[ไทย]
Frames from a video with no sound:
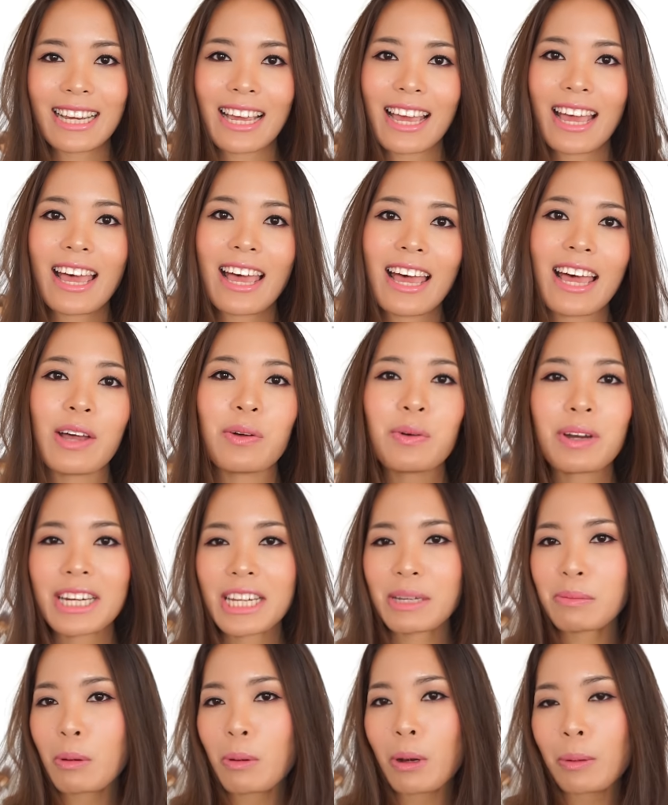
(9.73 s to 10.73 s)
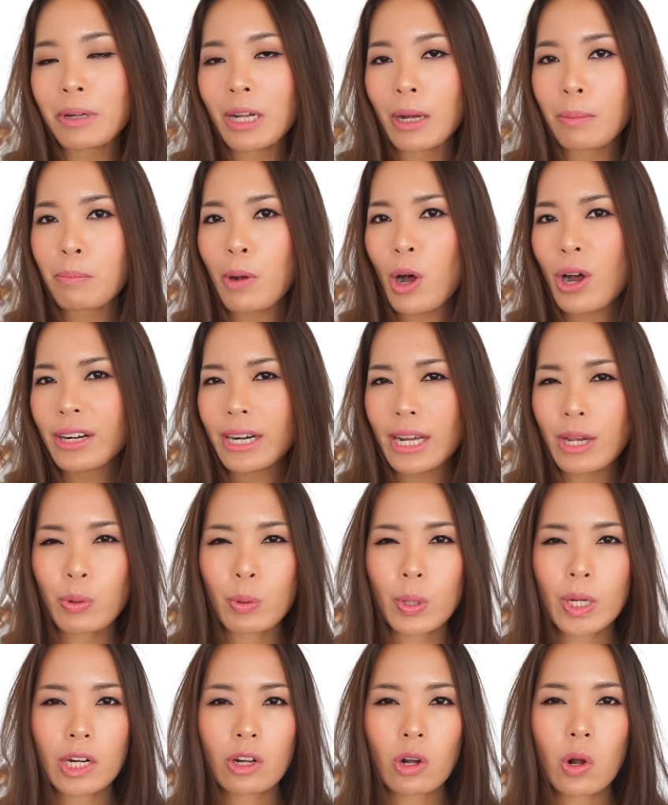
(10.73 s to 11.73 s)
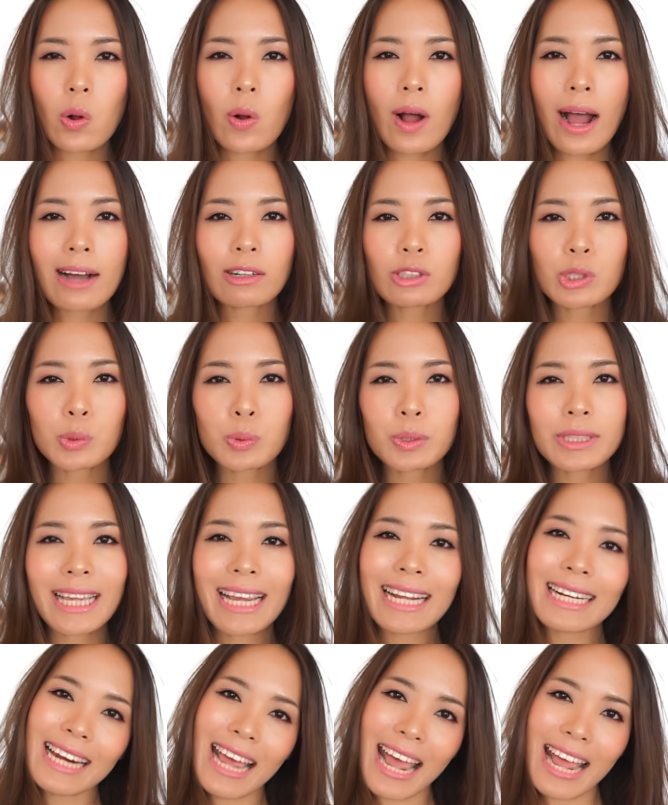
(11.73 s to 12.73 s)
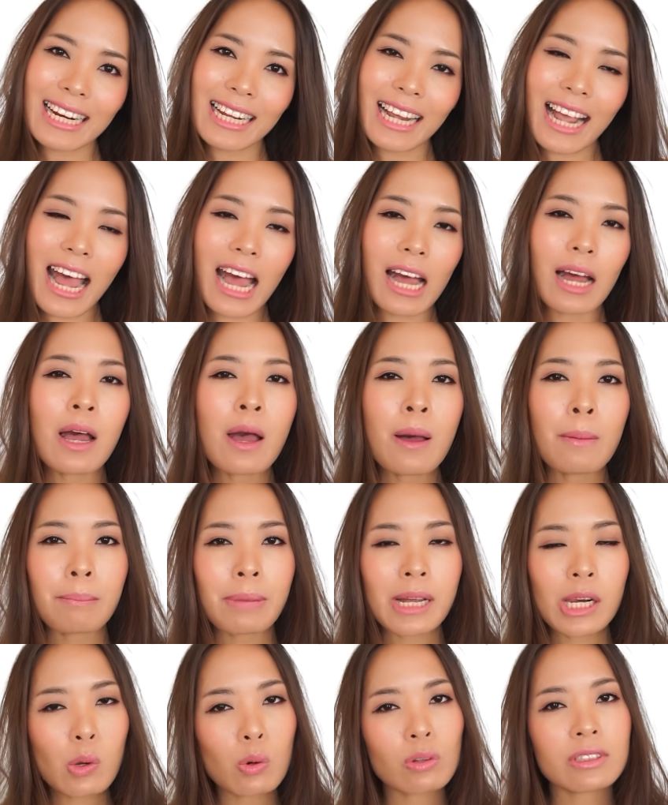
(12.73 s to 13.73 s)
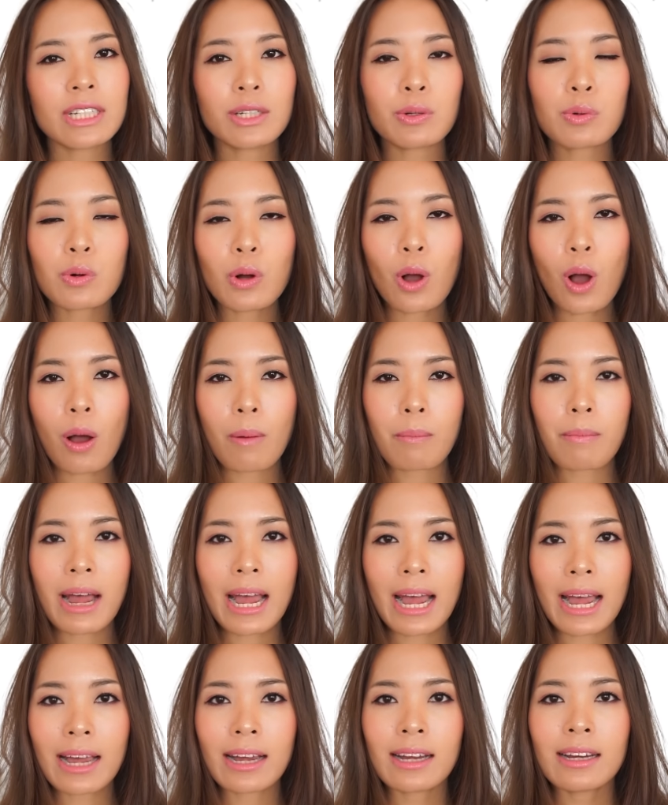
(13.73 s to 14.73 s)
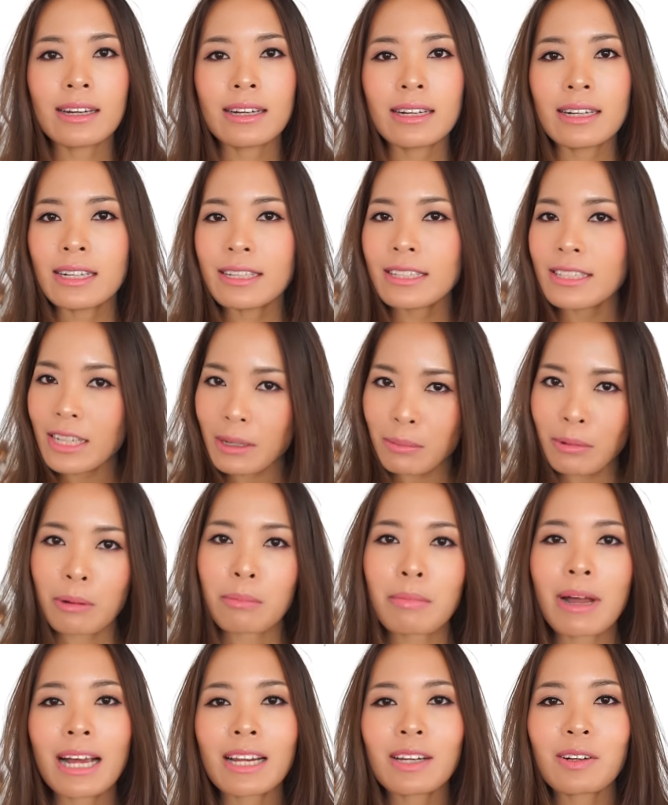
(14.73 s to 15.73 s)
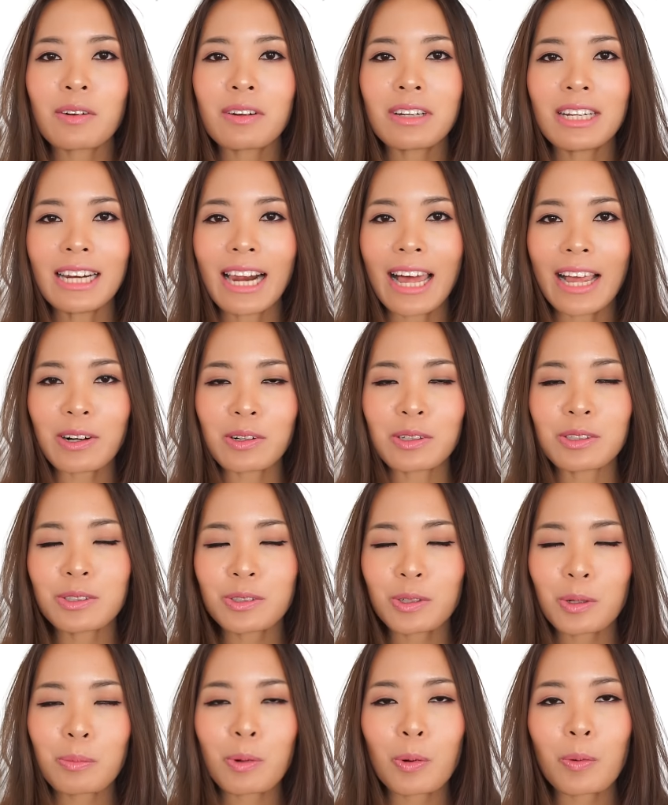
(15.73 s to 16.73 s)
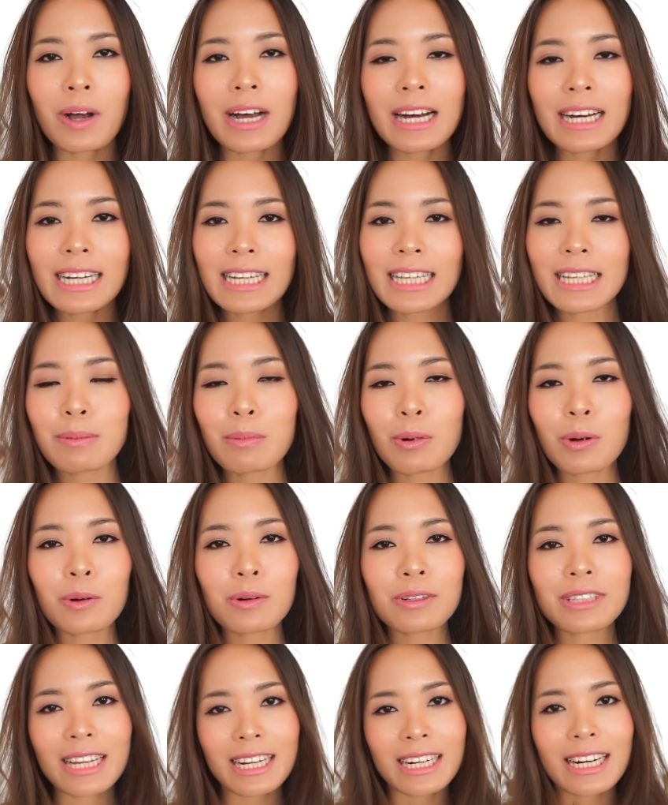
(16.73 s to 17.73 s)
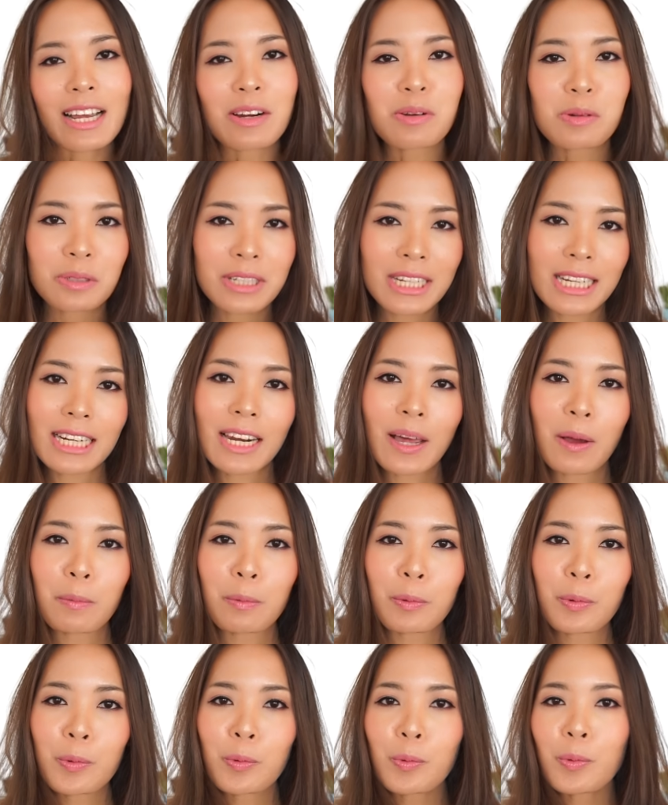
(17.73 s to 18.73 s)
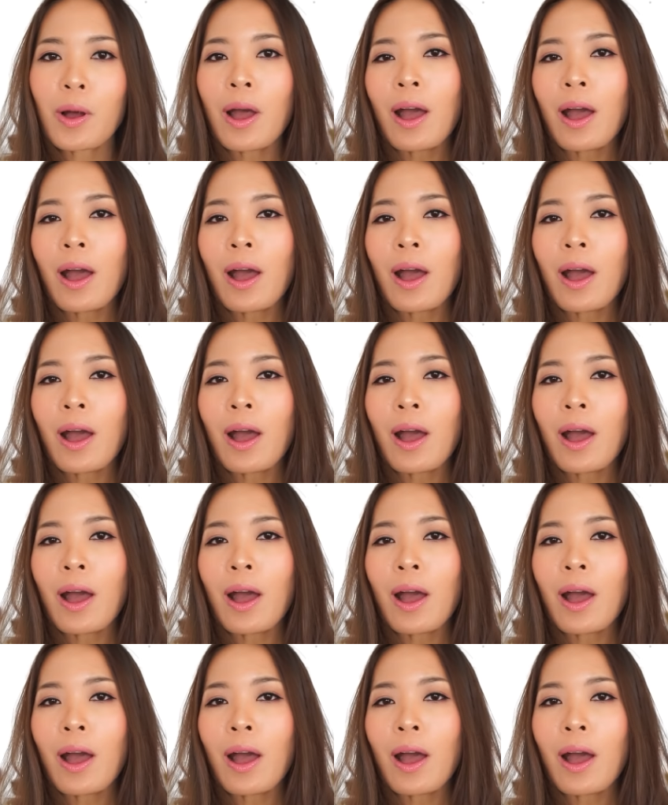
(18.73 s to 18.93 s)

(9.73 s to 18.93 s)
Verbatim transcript: ค่ะวันนี้มาพบกับโปในวิดีโอ how to แต่งหน้านะคะ เป็นลุคที่ถูกขอมาเยอะมากๆ แล้วก็หลาย ๆ คนชมบอกว่าเฮ้ยโบแต่งหน้าลุคนี้แล้วดู